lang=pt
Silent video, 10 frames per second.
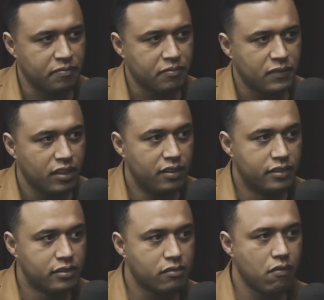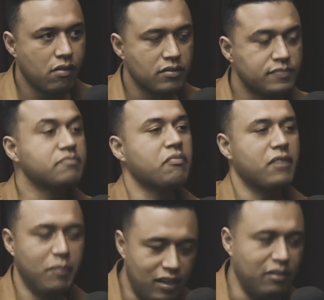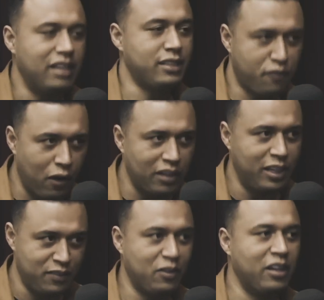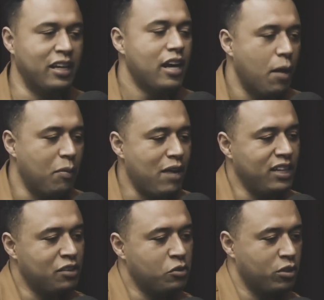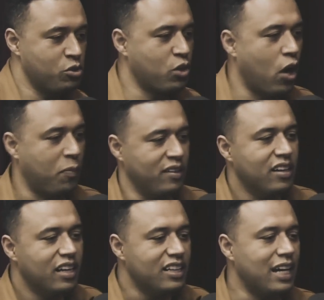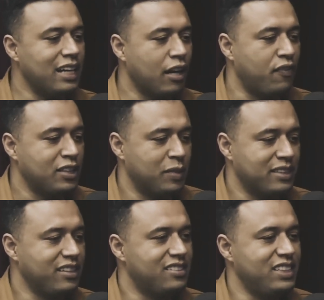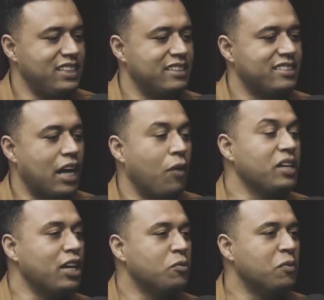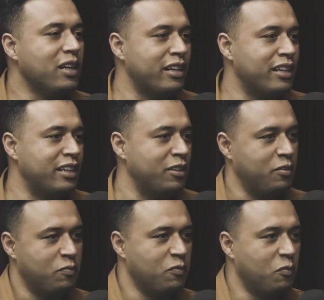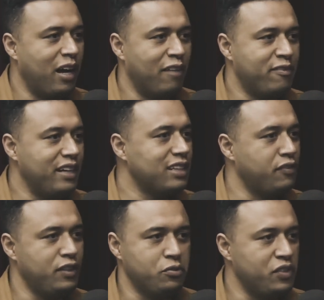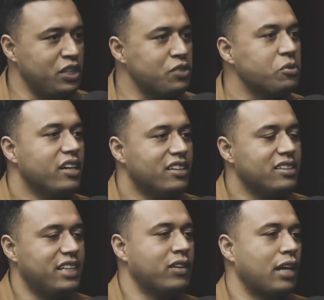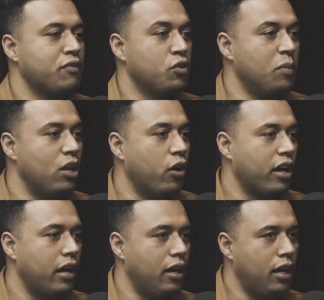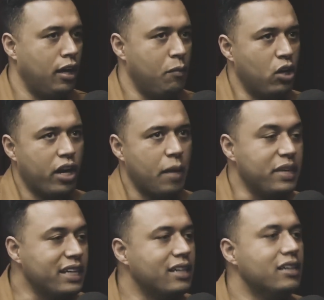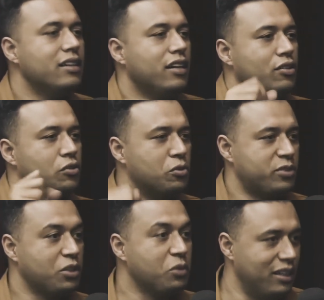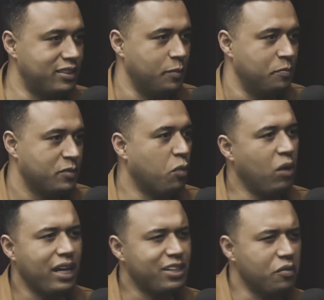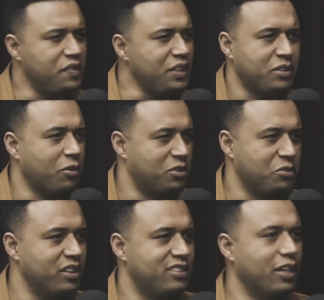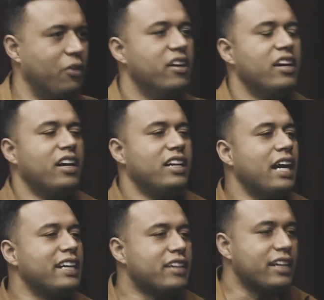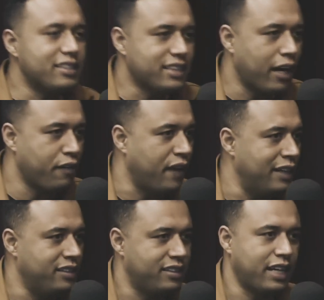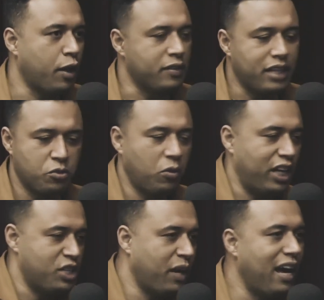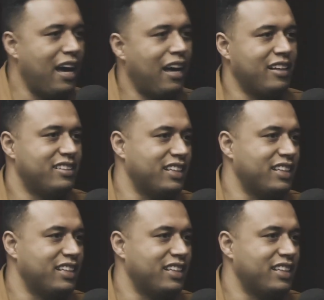Conta essa aí que eu tô por fora, mano. É mano, sério? Isso é foda, é então é foda. me manda aí que eu tô por fora disso aí, Julião. E aí ela faz umas dancinhas e tal, e aí uma, uma vez ela fez um vídeo dizendo que ela virou melhor, é, melhor amiga do segurança, que é um moleque novinho, tal, segurança tá. e tal. E aí, o que, que esse cara faz? Esse cara dá chocolate pra ela, esse